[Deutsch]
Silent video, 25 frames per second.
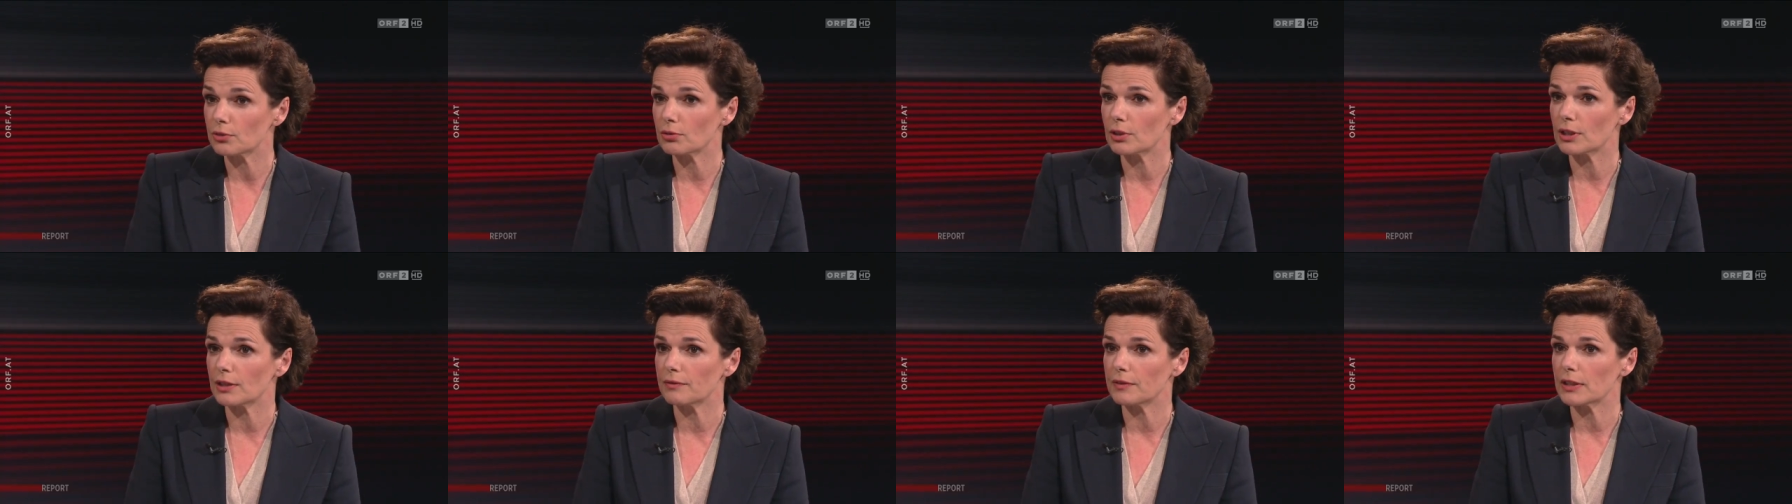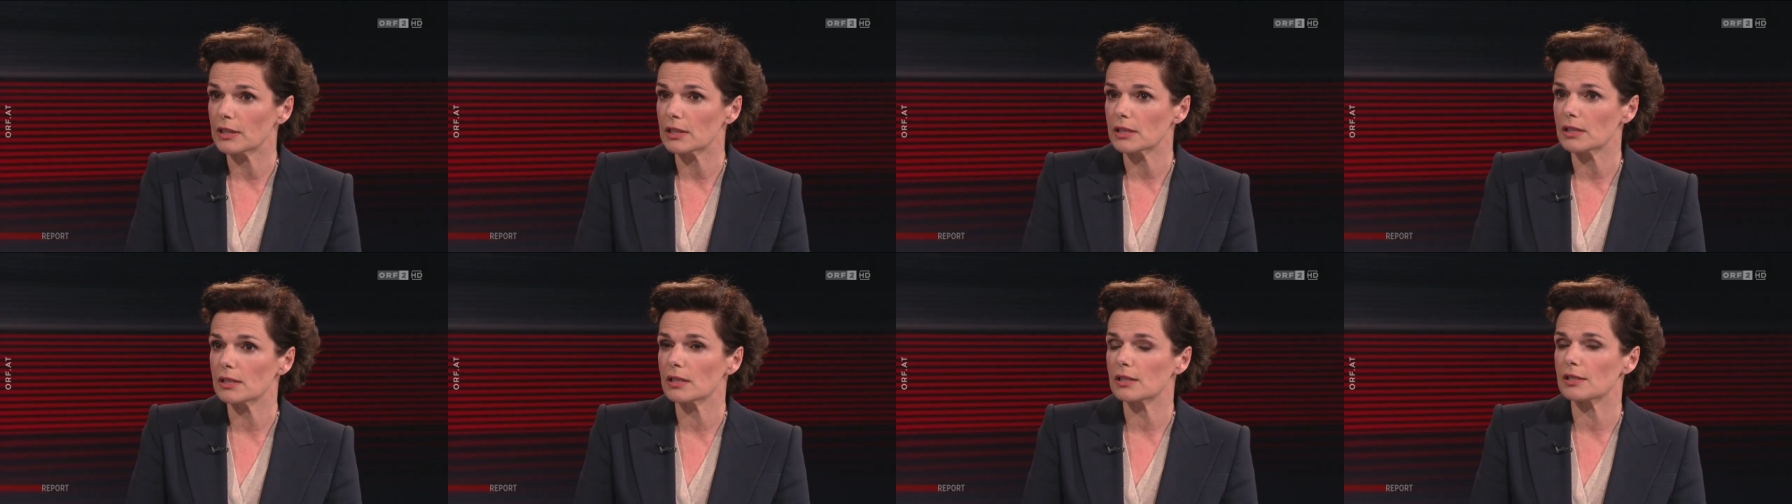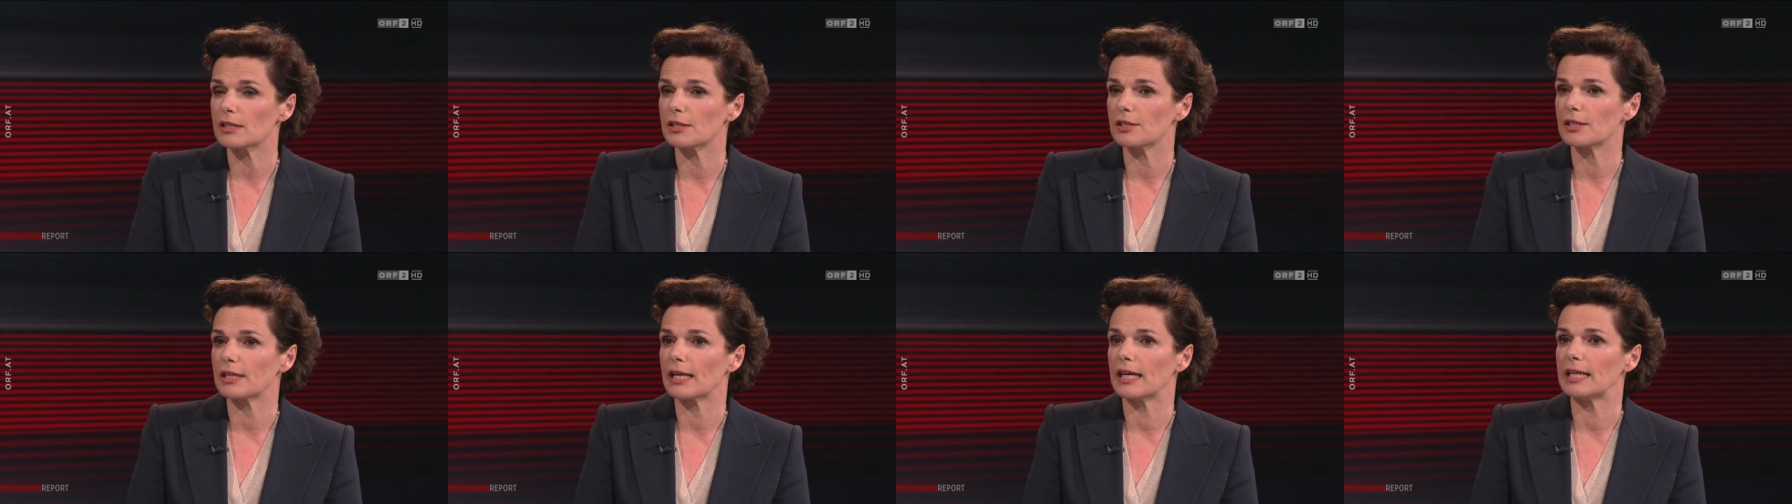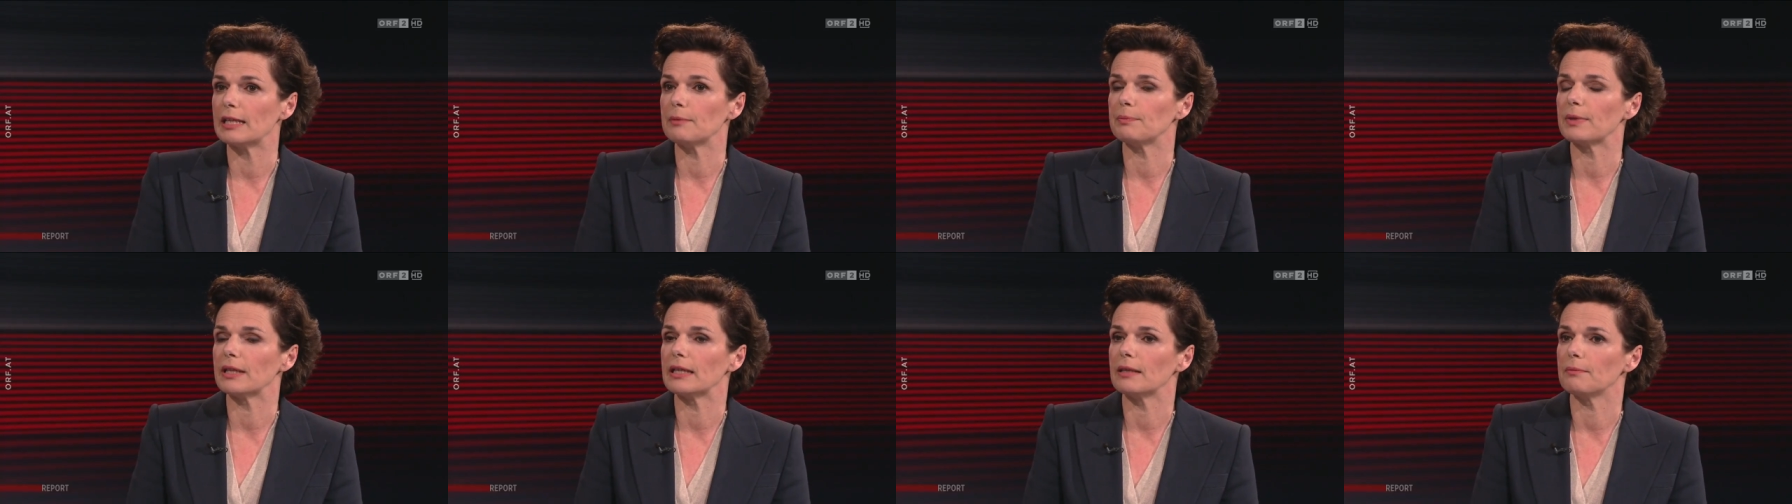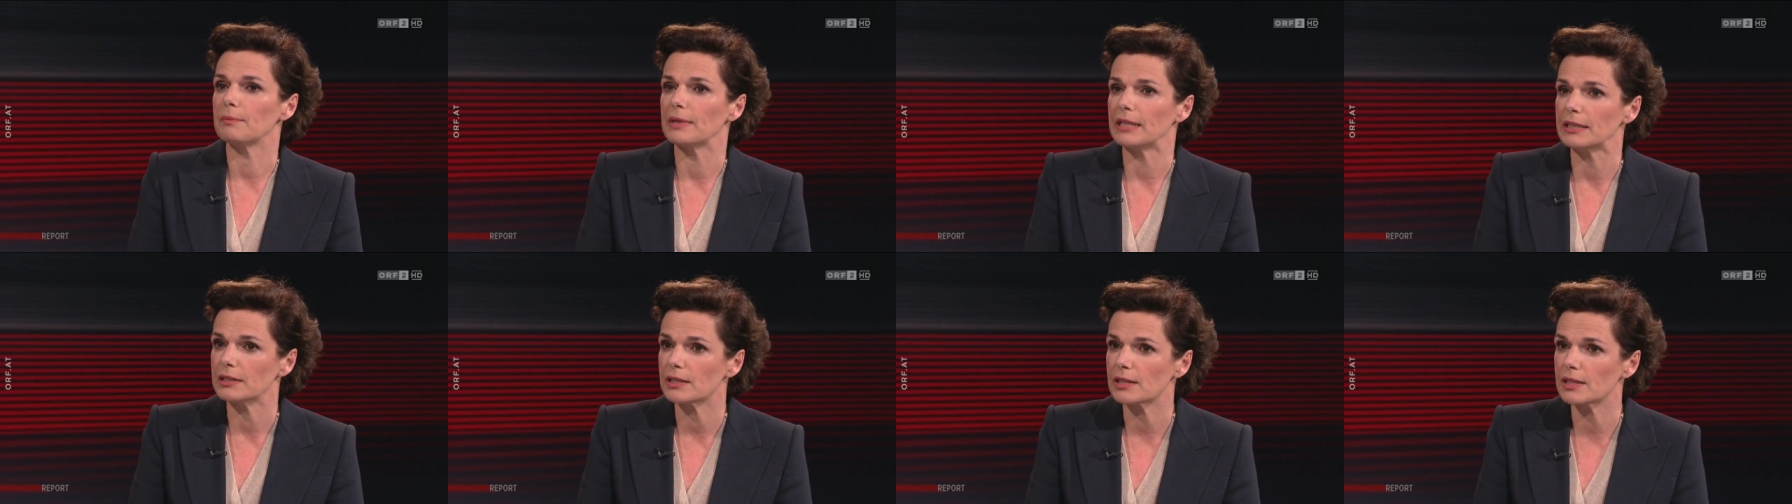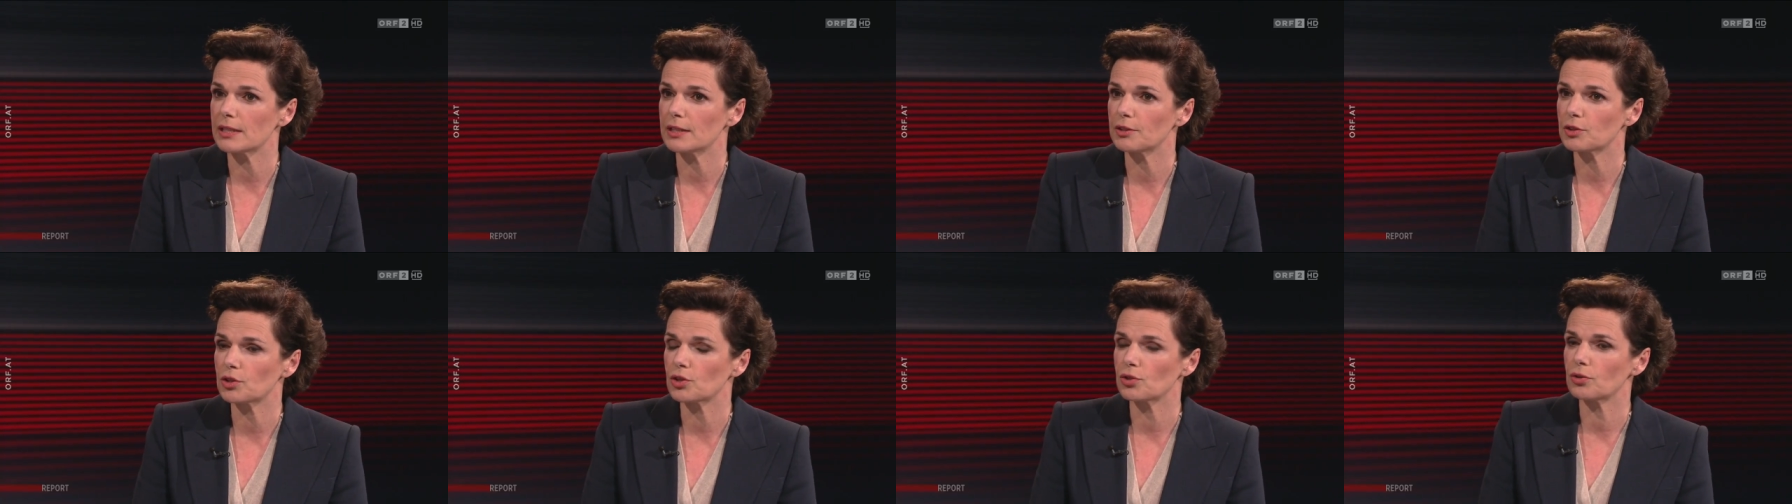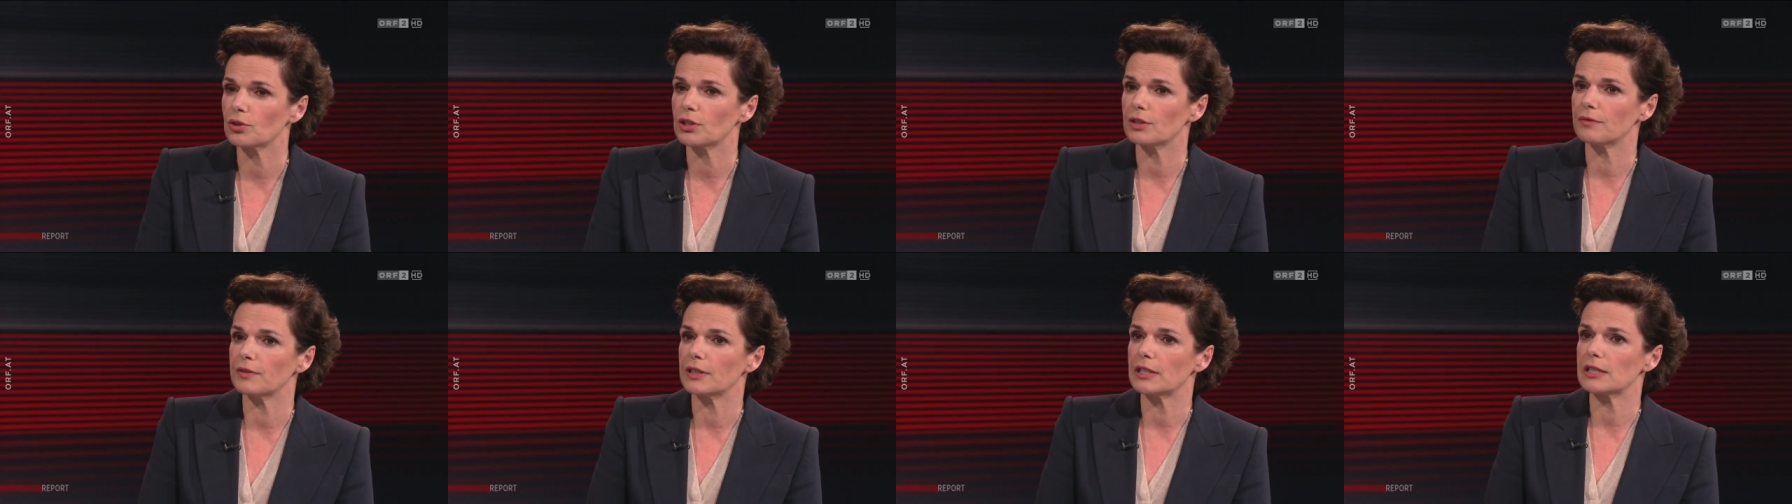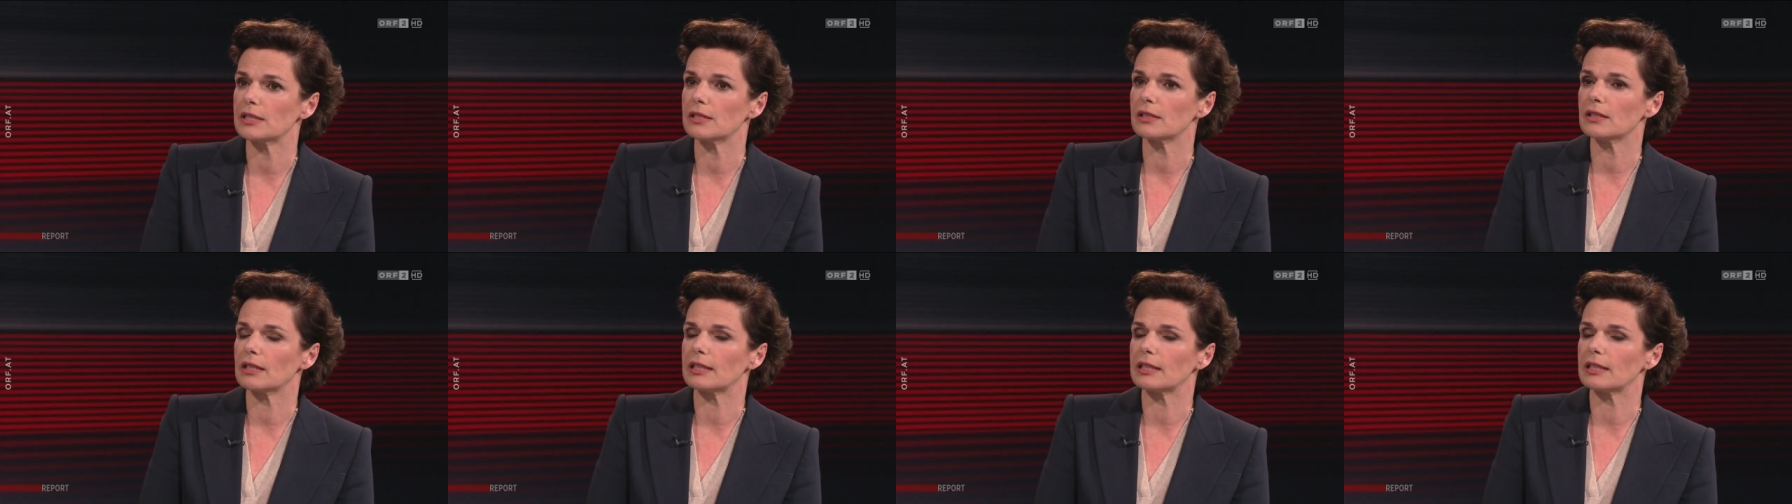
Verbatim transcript: gewesen, das ist keine Parlamentssitzung gewesen.